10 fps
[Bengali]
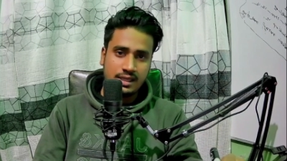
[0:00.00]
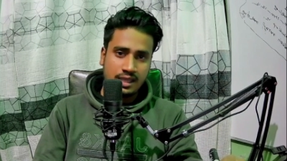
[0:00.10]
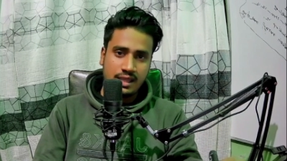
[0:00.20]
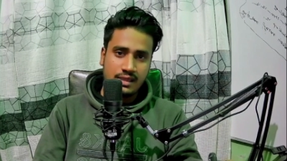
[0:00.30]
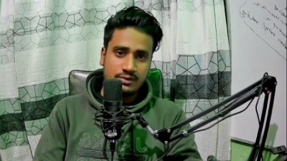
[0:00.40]

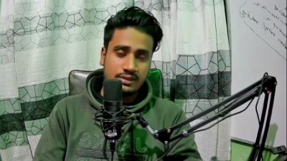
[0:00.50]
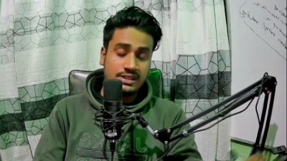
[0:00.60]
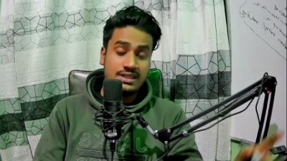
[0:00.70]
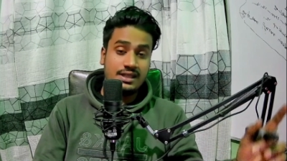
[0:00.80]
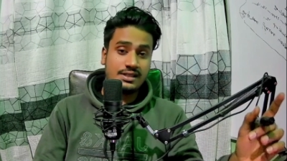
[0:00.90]
হ্যাঁ
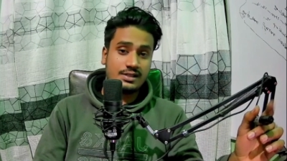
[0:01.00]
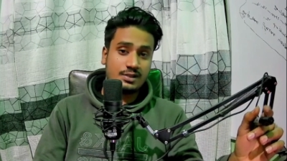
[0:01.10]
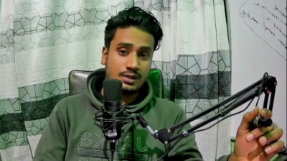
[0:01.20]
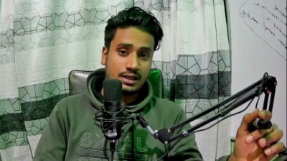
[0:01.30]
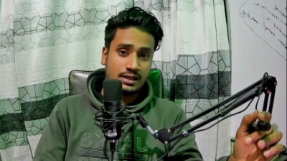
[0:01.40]
তিন হাজার
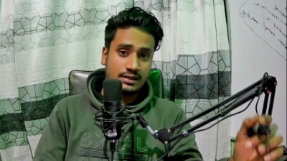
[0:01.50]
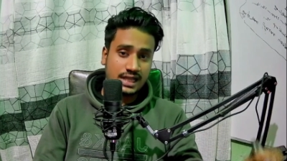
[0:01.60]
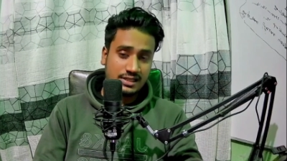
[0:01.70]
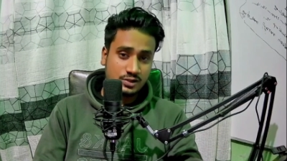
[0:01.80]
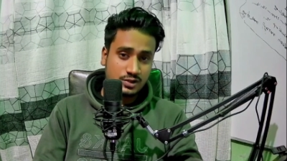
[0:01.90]
ডলার
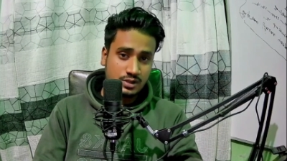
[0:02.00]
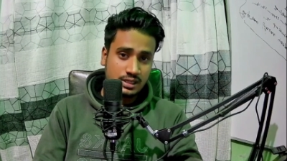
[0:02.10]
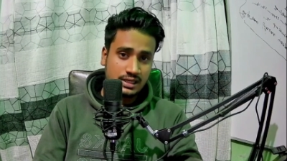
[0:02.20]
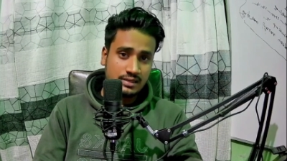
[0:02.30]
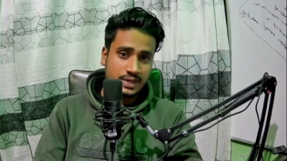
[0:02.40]
সাতশো
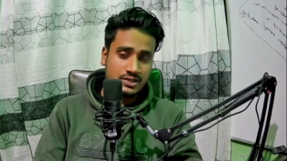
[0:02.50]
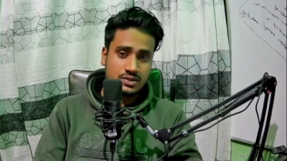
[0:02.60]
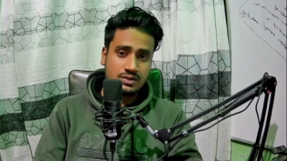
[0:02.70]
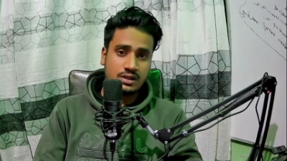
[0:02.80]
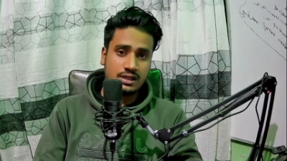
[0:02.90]
ডলার
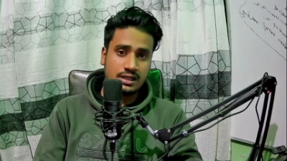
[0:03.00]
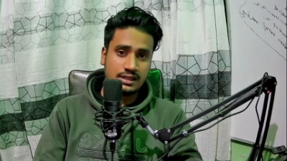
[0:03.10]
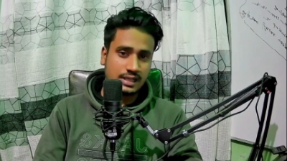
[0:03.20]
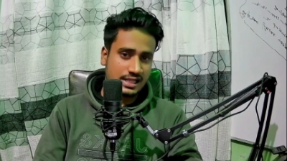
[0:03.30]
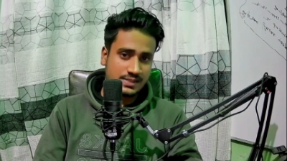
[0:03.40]
পাঁচশো ডলার
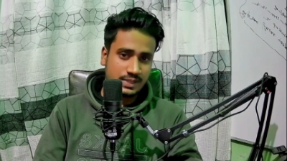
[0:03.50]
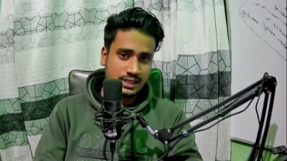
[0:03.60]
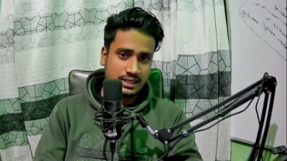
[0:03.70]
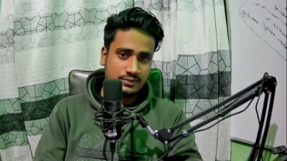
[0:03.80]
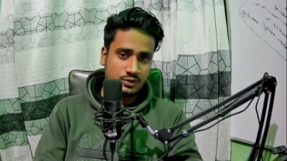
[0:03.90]
কাজ
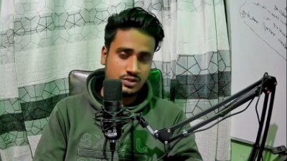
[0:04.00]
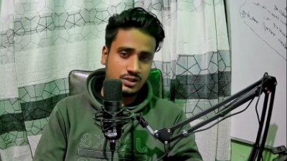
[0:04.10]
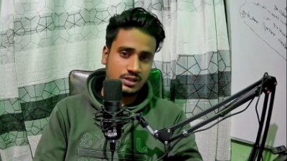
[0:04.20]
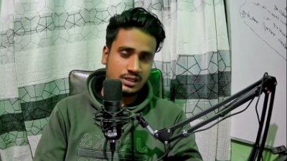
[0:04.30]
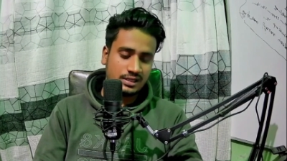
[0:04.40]
পাইলাম দুইশো
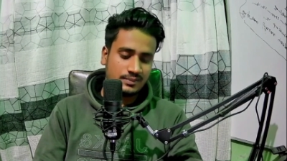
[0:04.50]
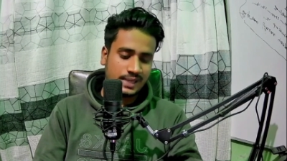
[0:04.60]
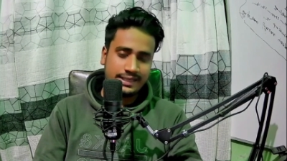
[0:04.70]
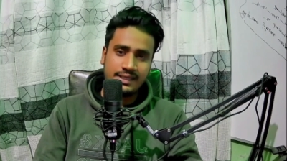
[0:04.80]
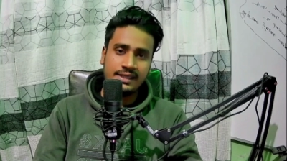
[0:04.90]
ডলার
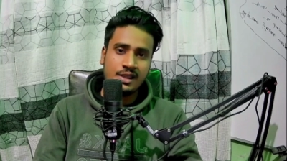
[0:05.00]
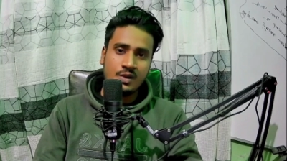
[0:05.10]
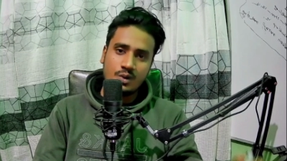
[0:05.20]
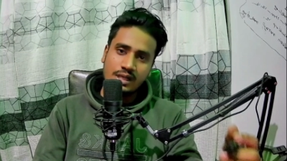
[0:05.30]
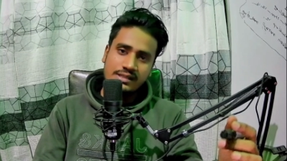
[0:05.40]
বাইরে
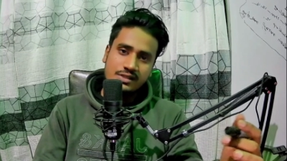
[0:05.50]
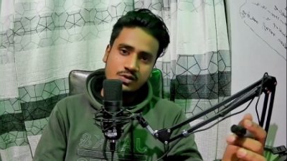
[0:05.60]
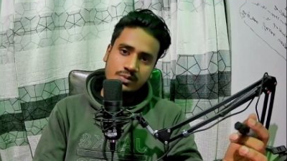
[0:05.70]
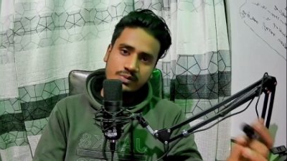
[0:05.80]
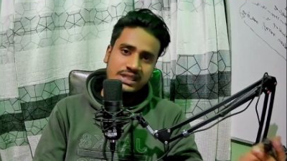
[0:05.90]
ওগুলো জাস্ট
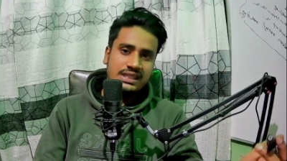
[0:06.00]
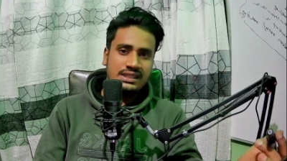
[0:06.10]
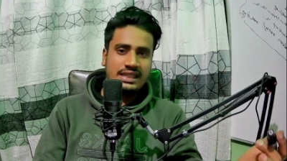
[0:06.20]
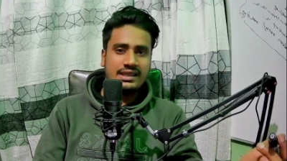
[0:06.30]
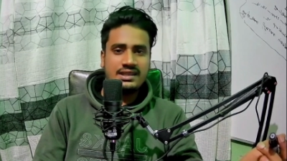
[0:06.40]
ওই মিটিং
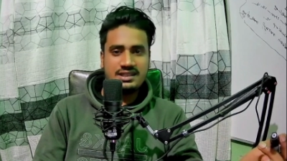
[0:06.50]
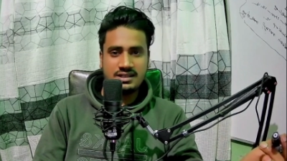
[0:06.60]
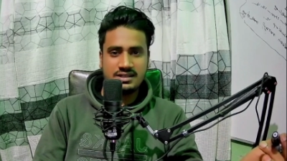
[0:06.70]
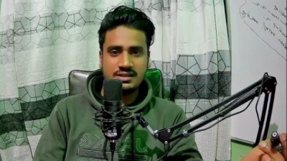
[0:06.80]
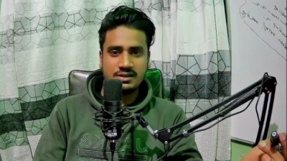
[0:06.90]
থেকেই
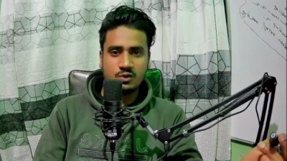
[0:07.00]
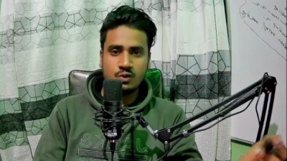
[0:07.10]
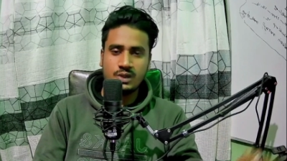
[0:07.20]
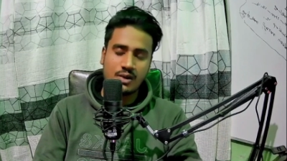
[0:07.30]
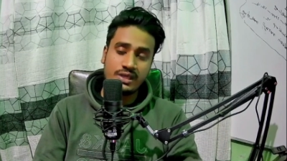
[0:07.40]
শেষ
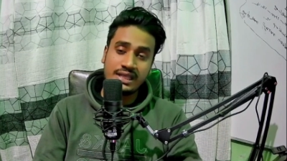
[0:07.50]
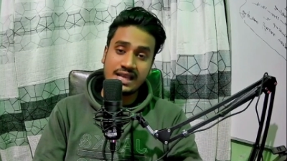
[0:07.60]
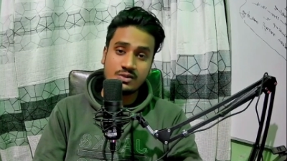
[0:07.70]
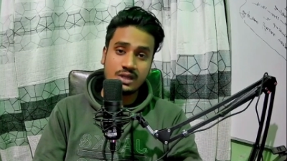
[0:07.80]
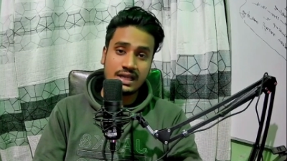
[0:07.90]
ওই
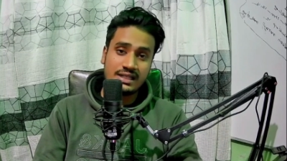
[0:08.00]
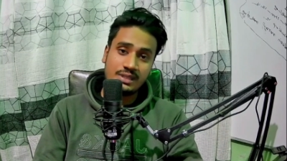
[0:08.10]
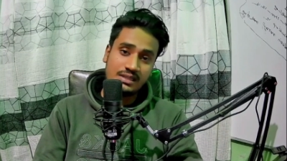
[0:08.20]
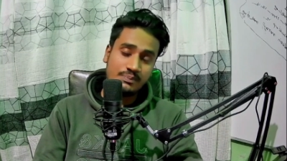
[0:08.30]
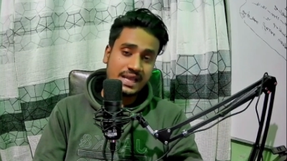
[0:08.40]
কাজগুলো
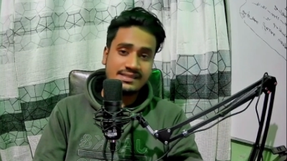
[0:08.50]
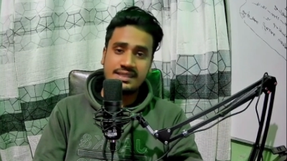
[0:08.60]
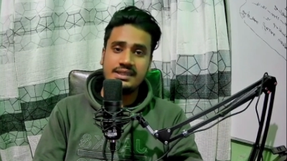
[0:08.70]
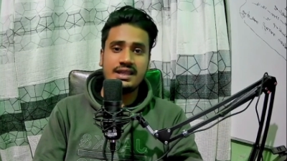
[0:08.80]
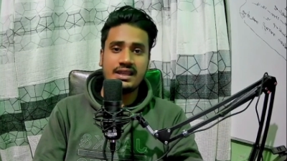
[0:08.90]
আলটিমেটলি পাচ্ছে
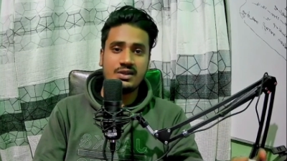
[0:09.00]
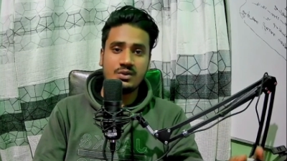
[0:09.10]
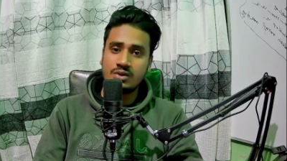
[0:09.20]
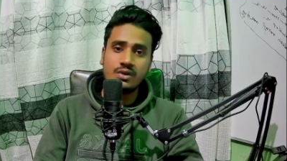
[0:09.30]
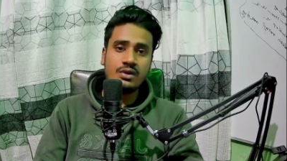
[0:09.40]
কি না এর কোনো